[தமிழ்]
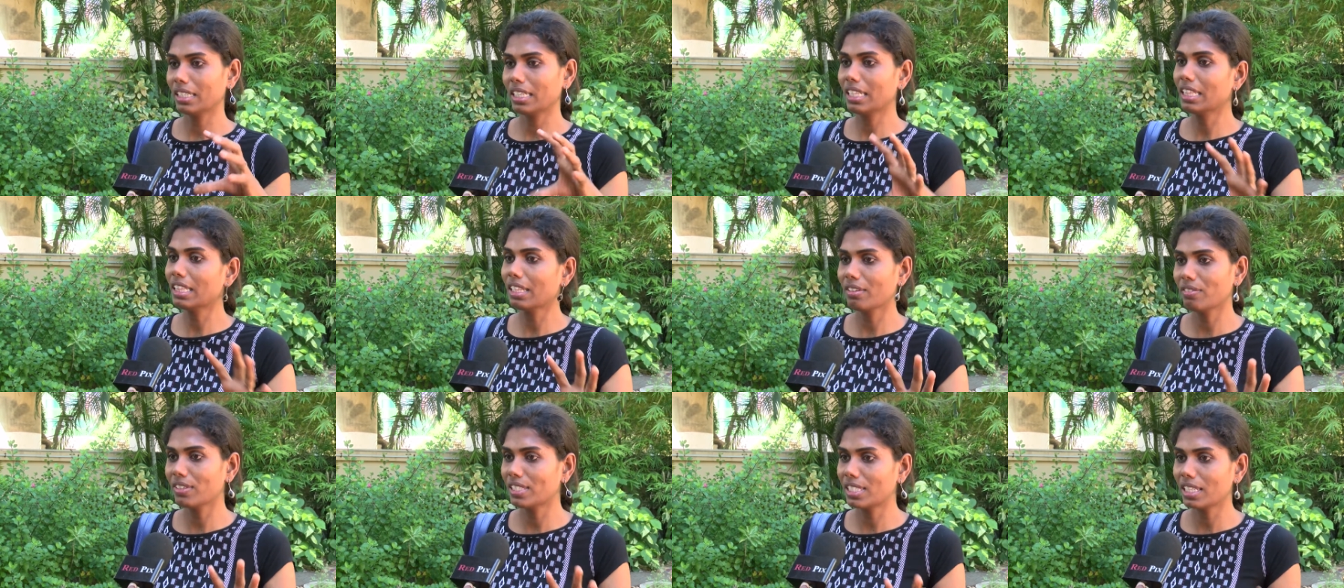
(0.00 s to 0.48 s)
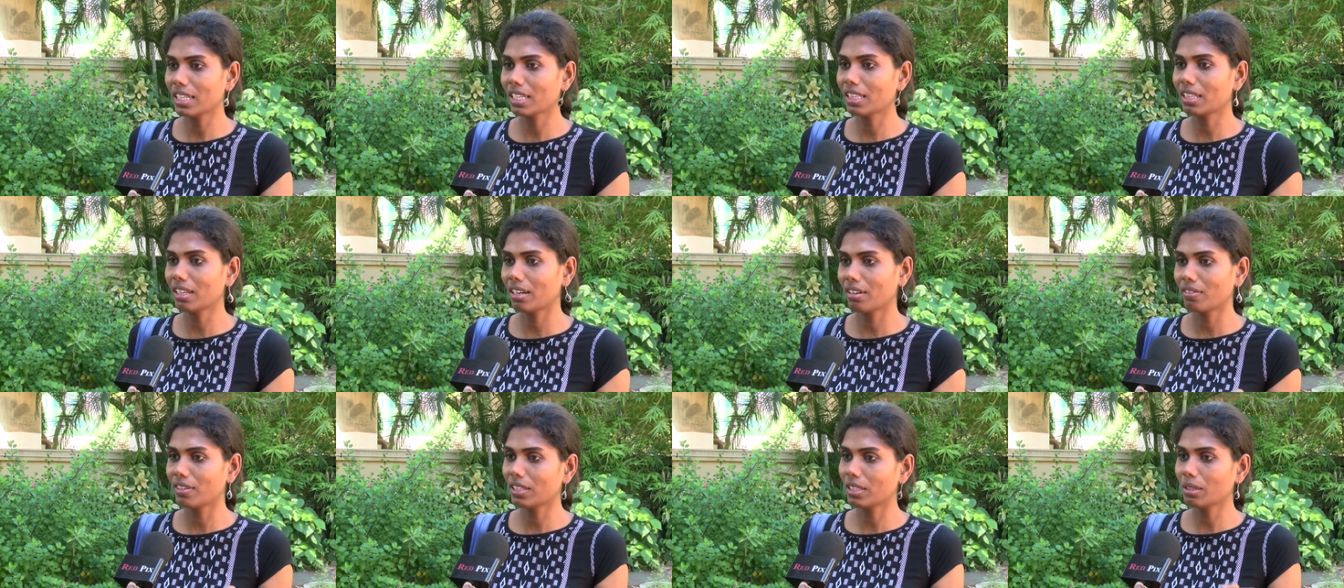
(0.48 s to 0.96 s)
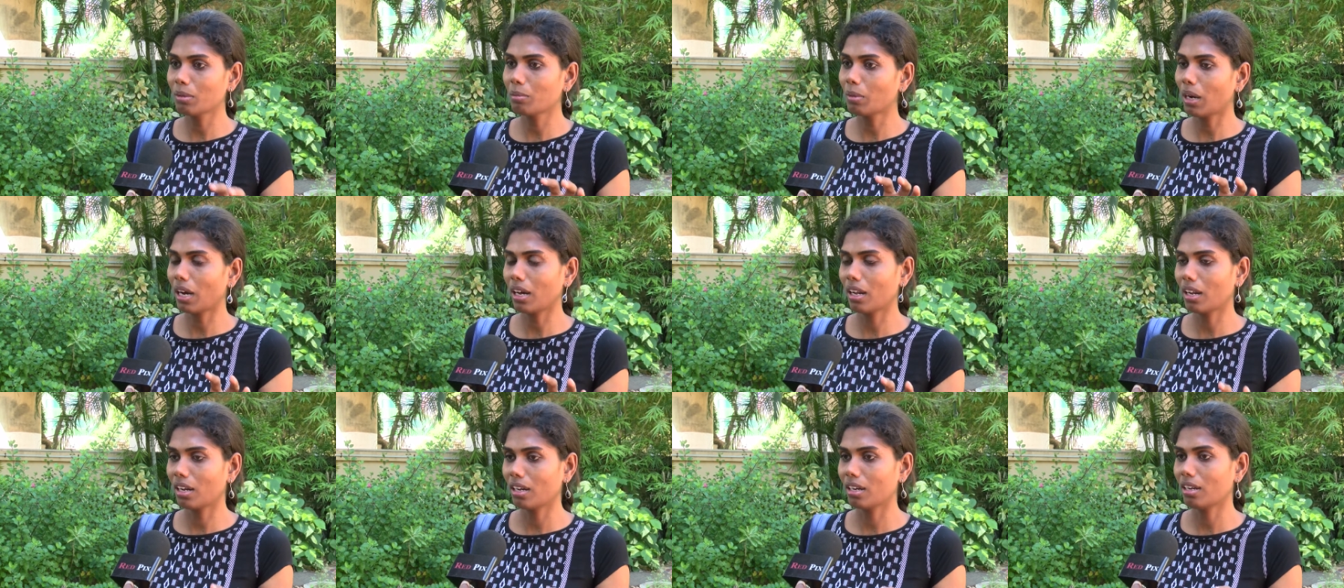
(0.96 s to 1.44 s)
இந்த விஷயத்தில் வந்து மா
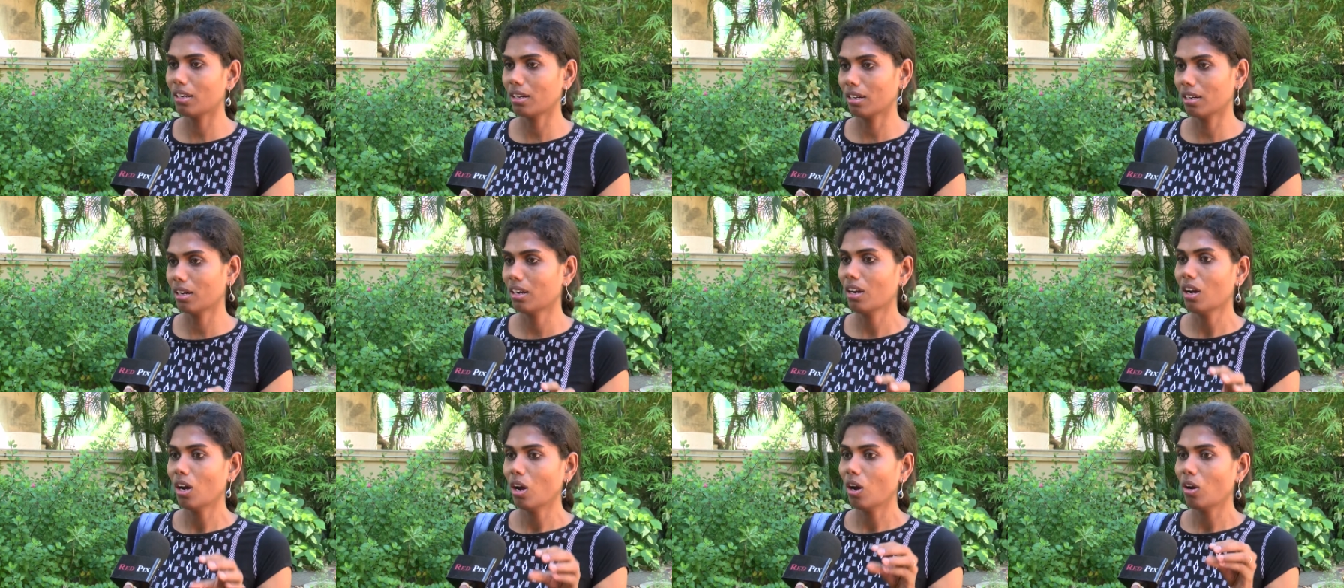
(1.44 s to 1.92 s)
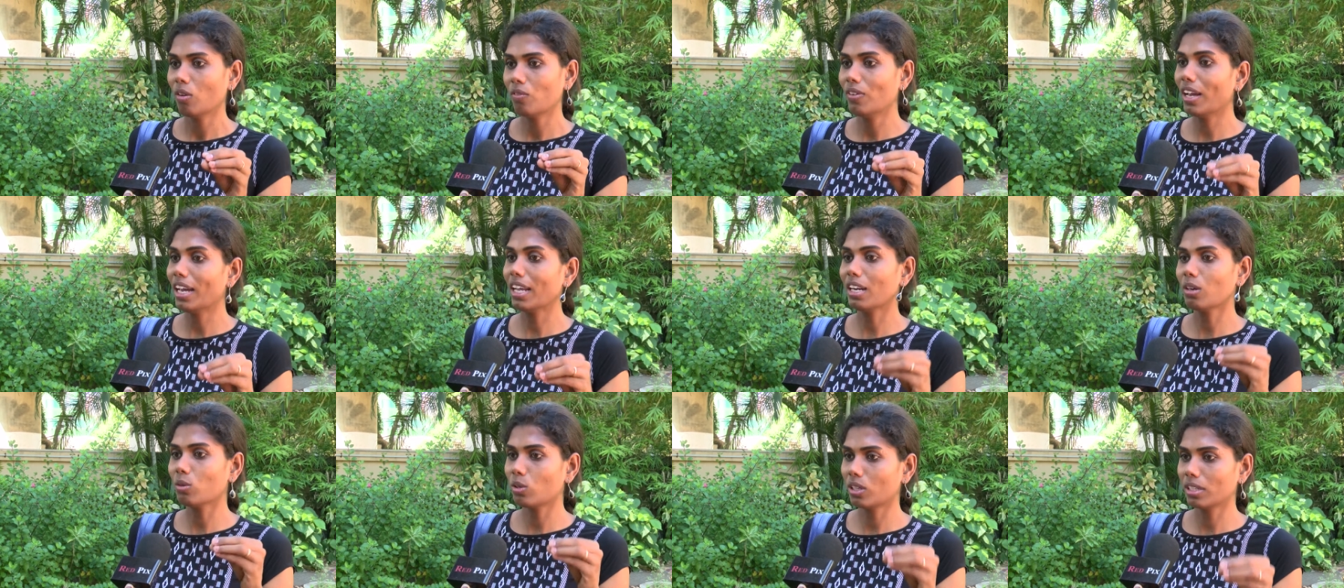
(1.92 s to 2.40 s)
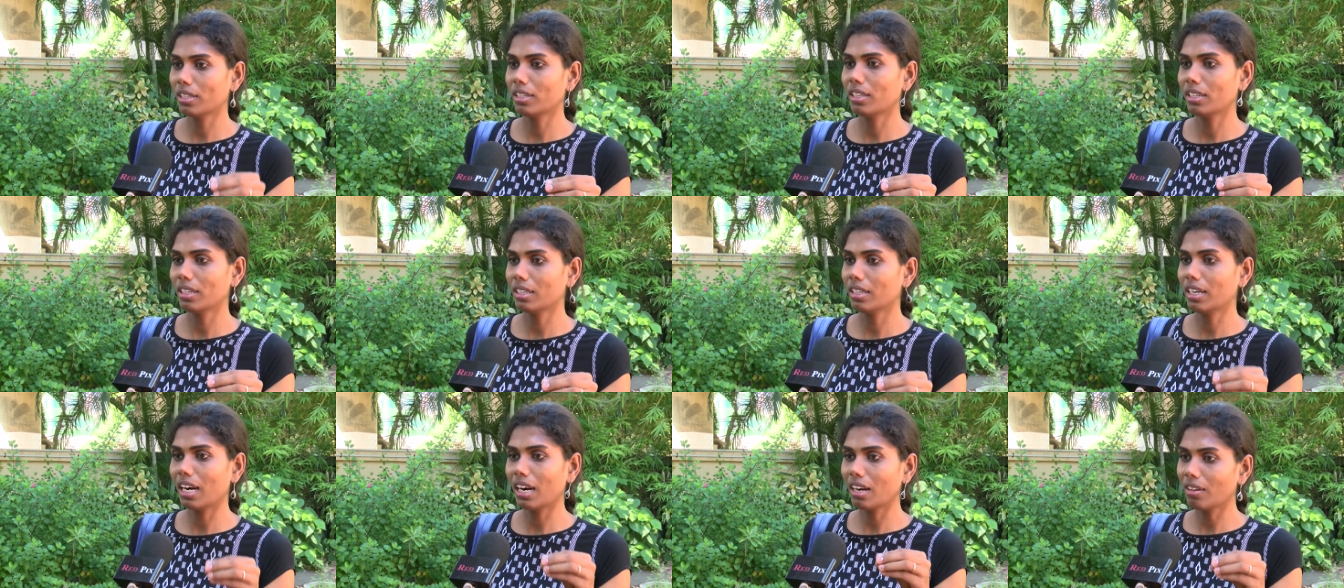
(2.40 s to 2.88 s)
வேற ஒரு
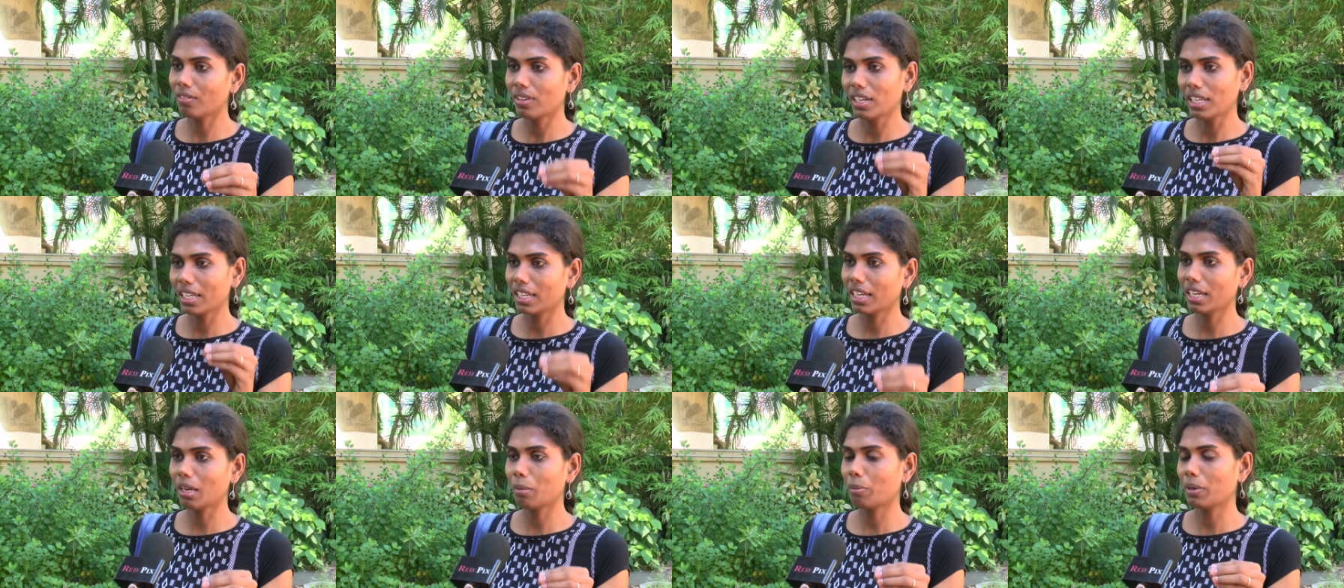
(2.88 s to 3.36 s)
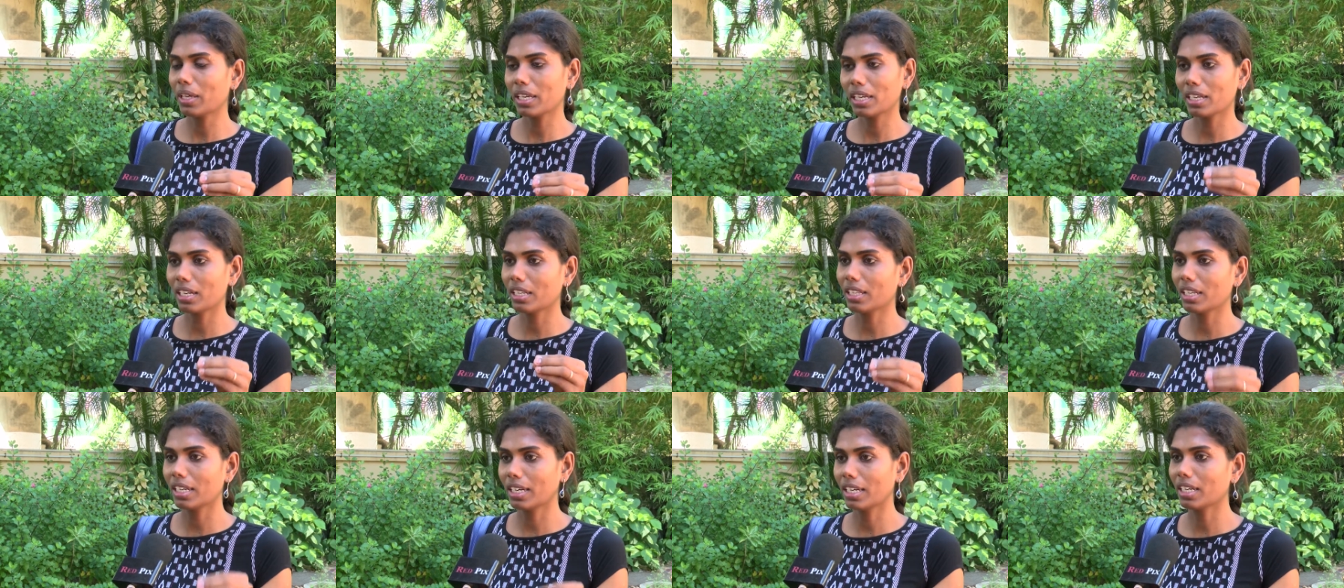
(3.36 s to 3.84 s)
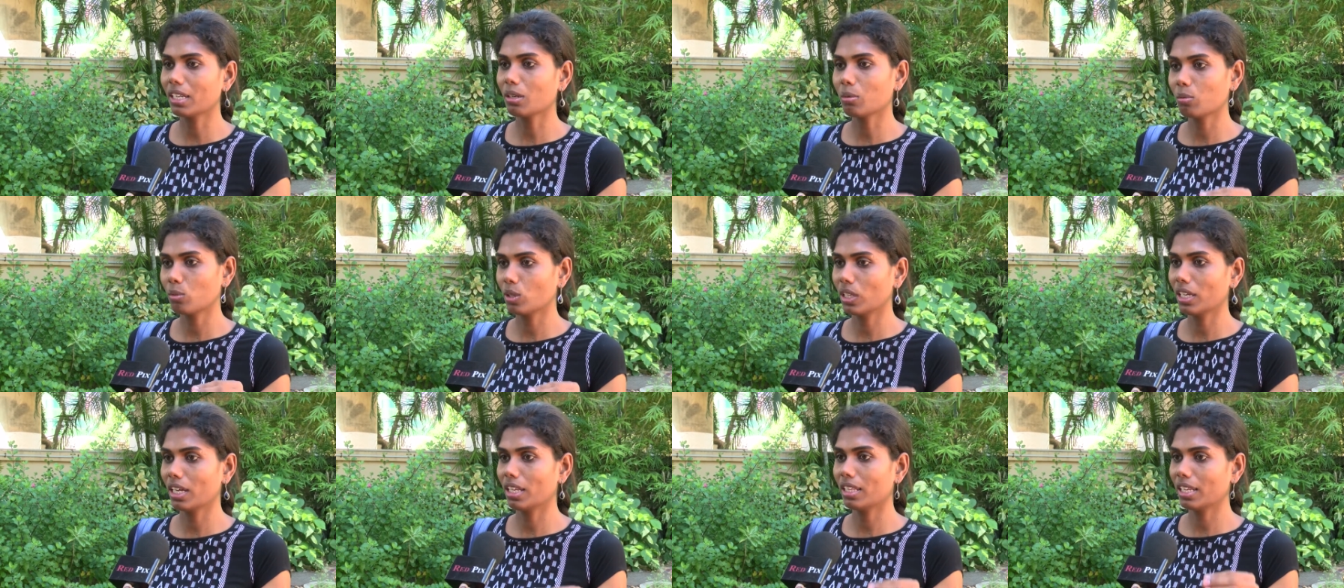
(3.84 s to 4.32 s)
நடவடிக்கை அப்படிங்கிறது எடுக்க
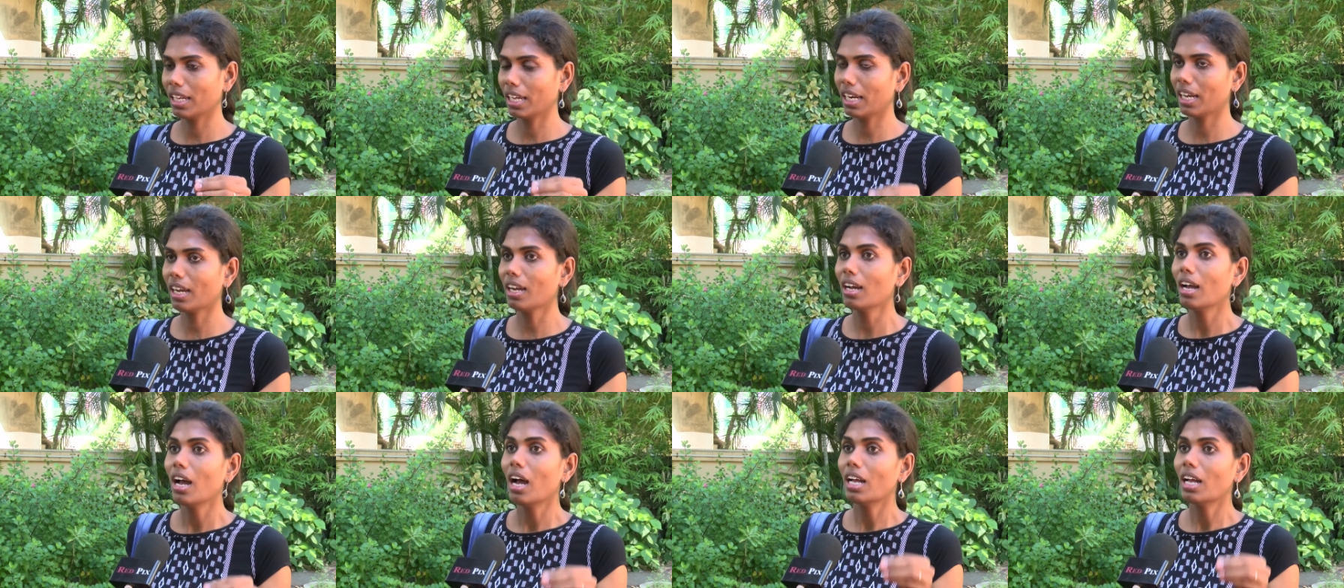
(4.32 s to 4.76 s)
முடியாது ஏன்னா